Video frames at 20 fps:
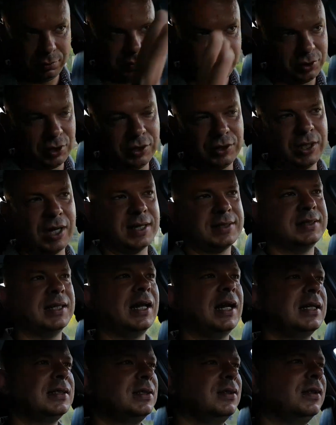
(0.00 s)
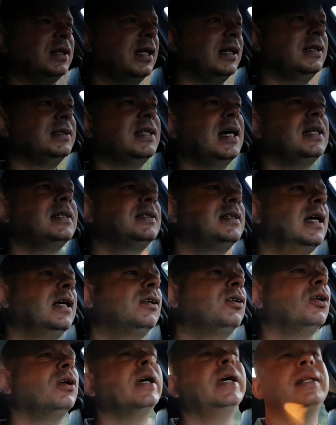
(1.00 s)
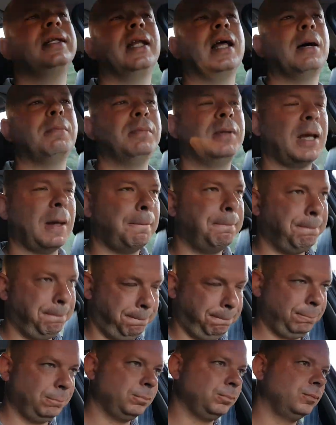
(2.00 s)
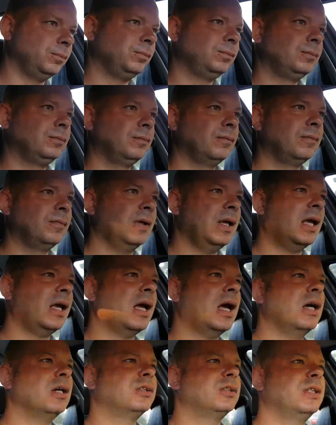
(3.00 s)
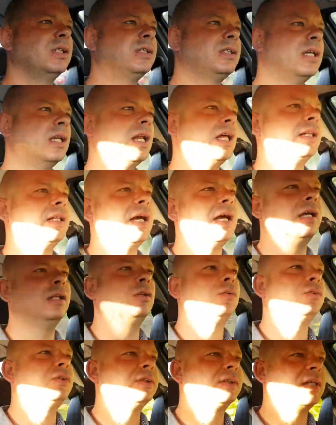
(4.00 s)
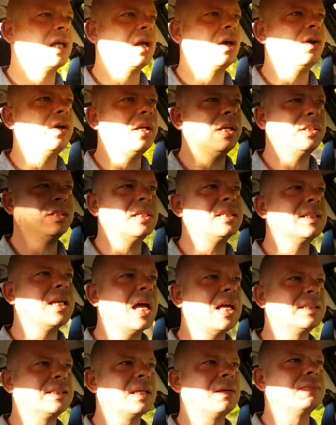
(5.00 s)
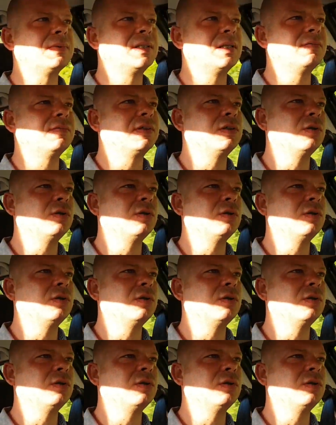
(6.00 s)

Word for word: rzecz jasna racjonalizacja, to nie dla mnie. Nie każdy się nadaje do wszystkiego i ja się zgadzam z tym w